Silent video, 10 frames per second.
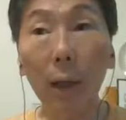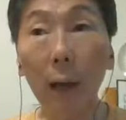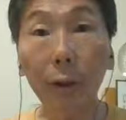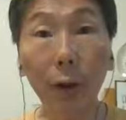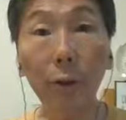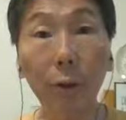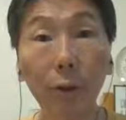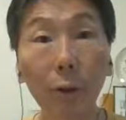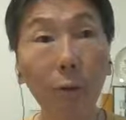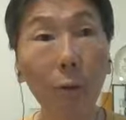那第二
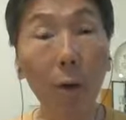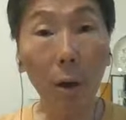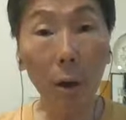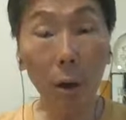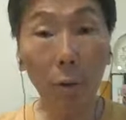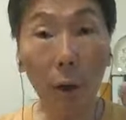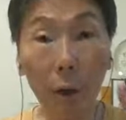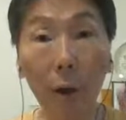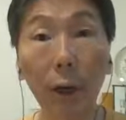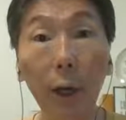种是说，官
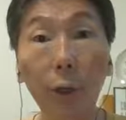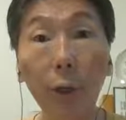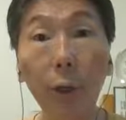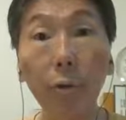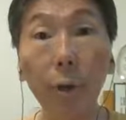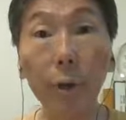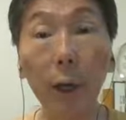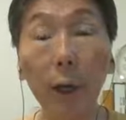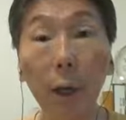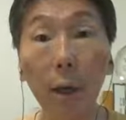校一年级的学
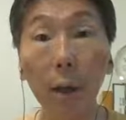生。